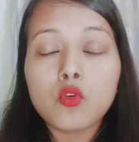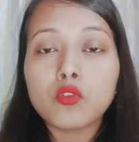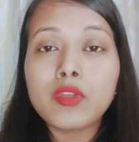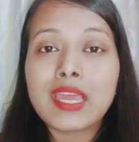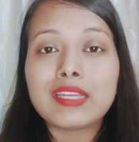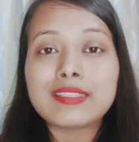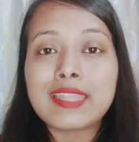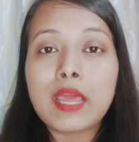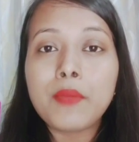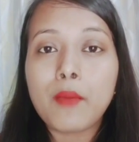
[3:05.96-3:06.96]
কোনো হেয়ার
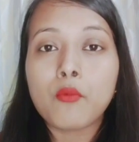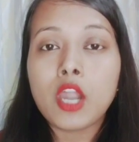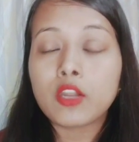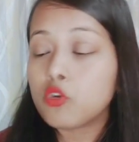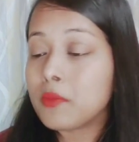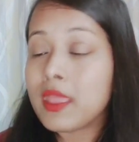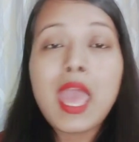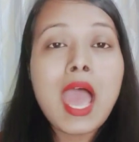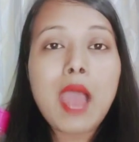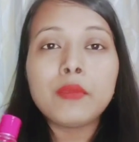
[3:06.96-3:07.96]
সিরাম ব্যবহার করবে
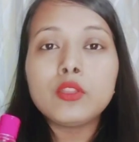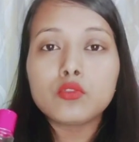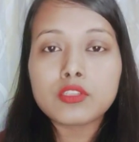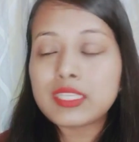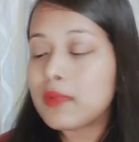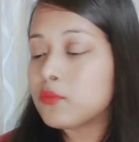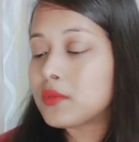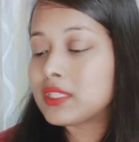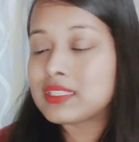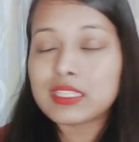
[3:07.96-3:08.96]
আমি দুটো সিরাম
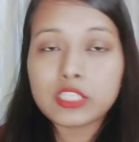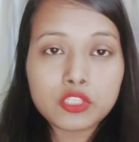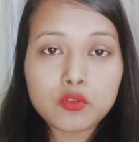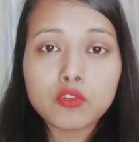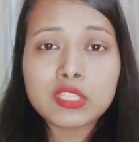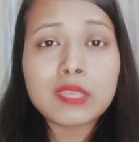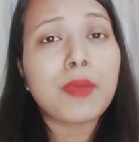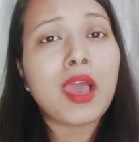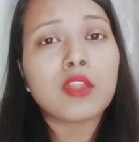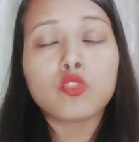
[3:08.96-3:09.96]
তোমাদের সাজেস্ট করছি
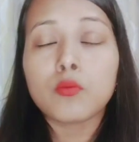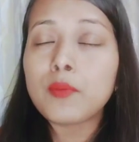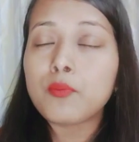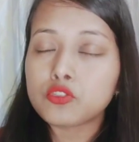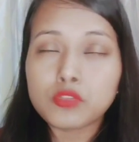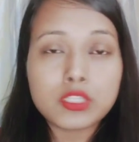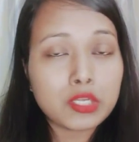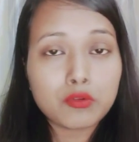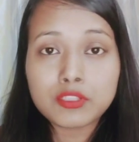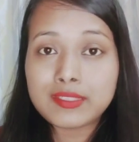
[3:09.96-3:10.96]
বা তোমার পছন্দের
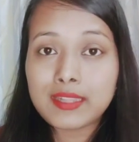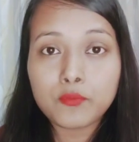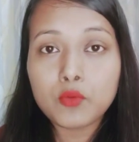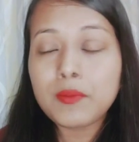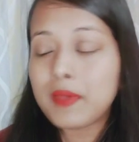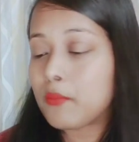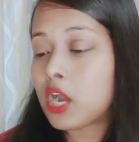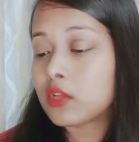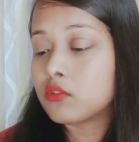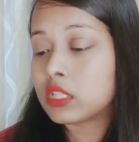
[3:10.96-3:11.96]
যে কোনো সিরাম তুমি
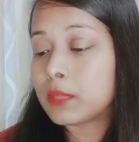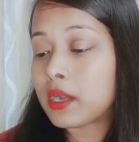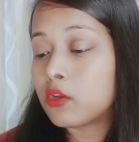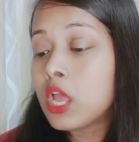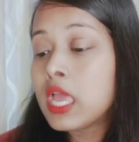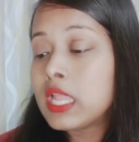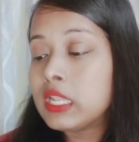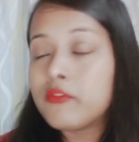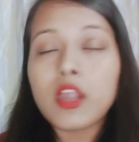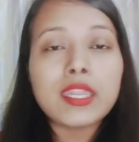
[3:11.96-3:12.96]
ব্যবহার করতে পারো
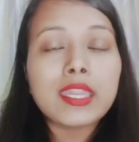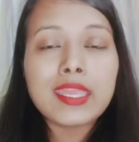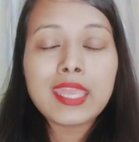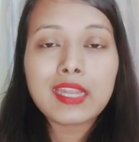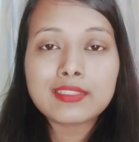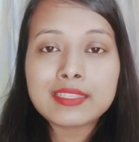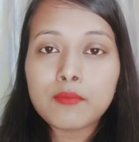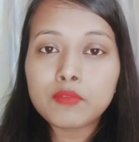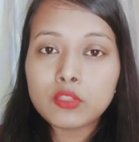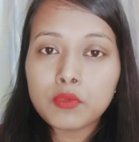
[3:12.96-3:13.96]
লিভনের এই হেয়ার
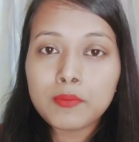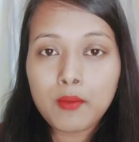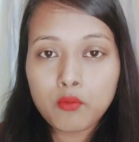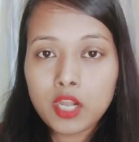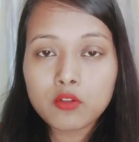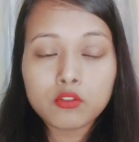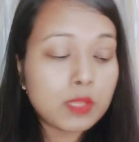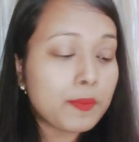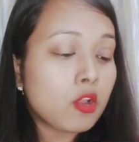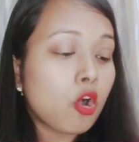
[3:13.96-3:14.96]
সিরামটি তুমি ব্যবহার
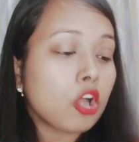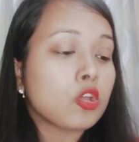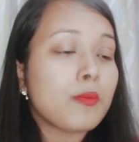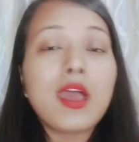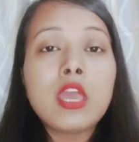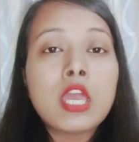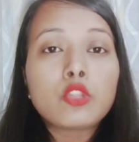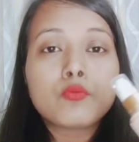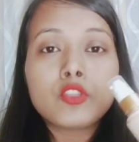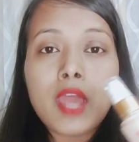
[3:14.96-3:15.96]
করতে পারো অথবা
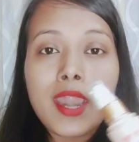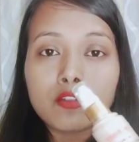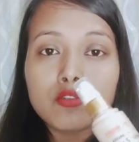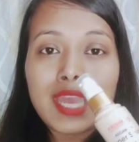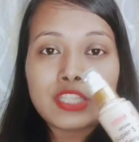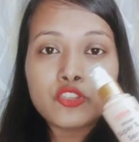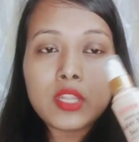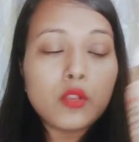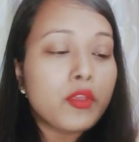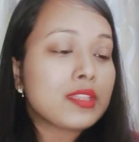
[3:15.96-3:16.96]
তুমি যদি আরেকটু
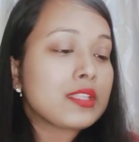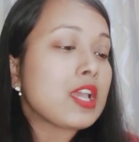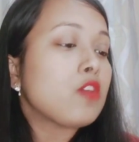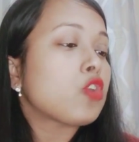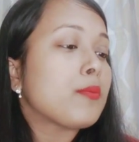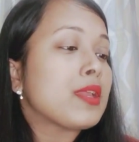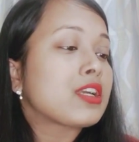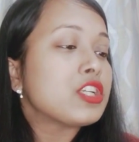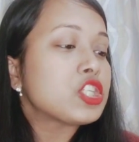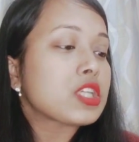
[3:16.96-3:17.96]
ন্যাচারাল ওয়েতে যাও তবে
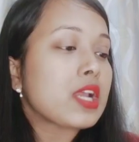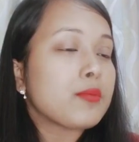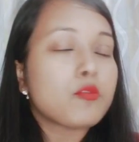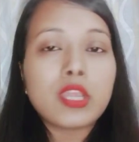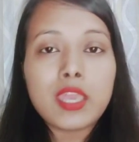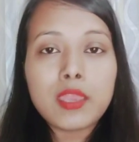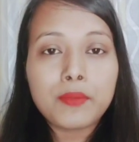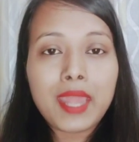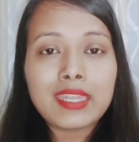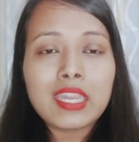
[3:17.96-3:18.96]
ক্রিশকারে বলে এই
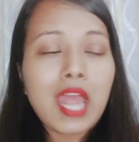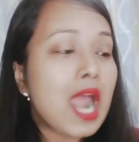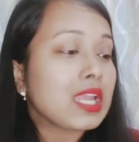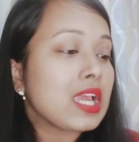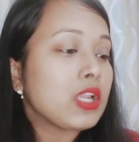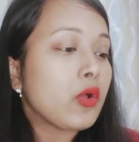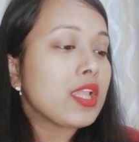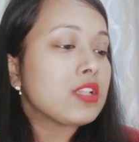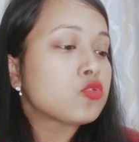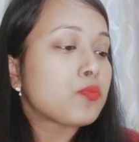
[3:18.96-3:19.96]
ব্র্যান্ডের আর্গান
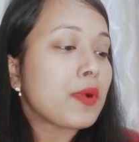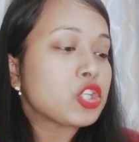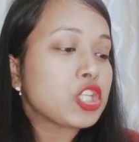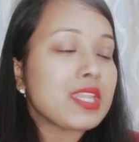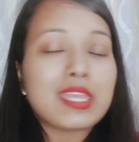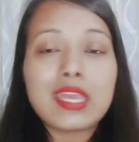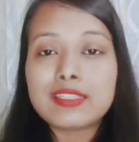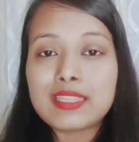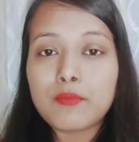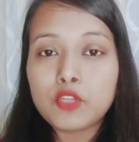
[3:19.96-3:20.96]
অয়েল সুপার শাইন
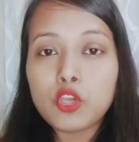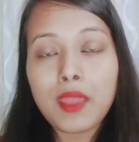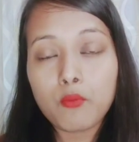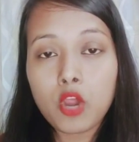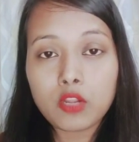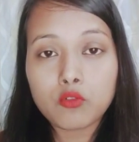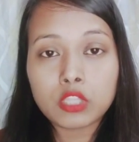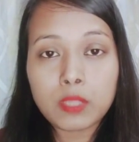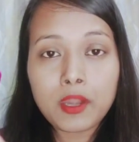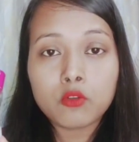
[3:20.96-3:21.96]
হেয়ার সিরামটিও ব্যবহার
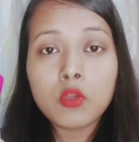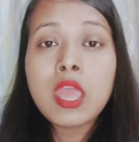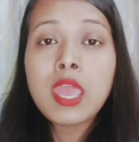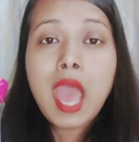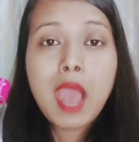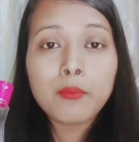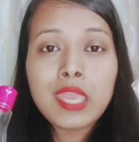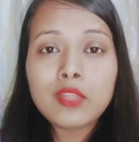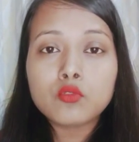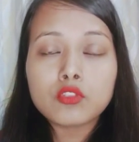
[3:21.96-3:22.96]
করতে পারো আমি
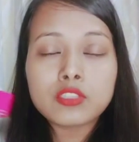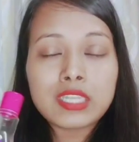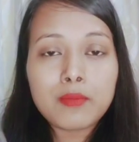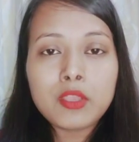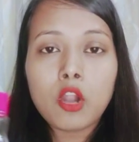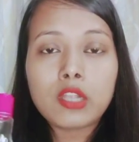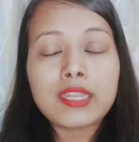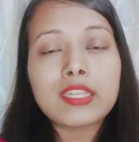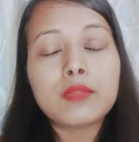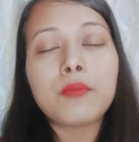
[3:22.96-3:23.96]
এই দুটো সিরামই
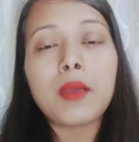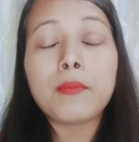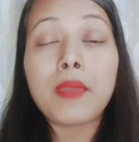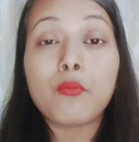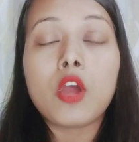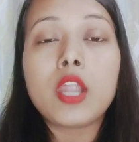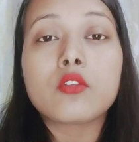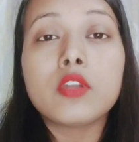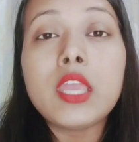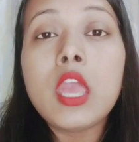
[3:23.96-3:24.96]
অল্টারনেটিভভাবে ব্যবহার
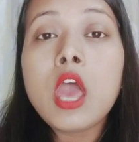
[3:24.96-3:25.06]
করি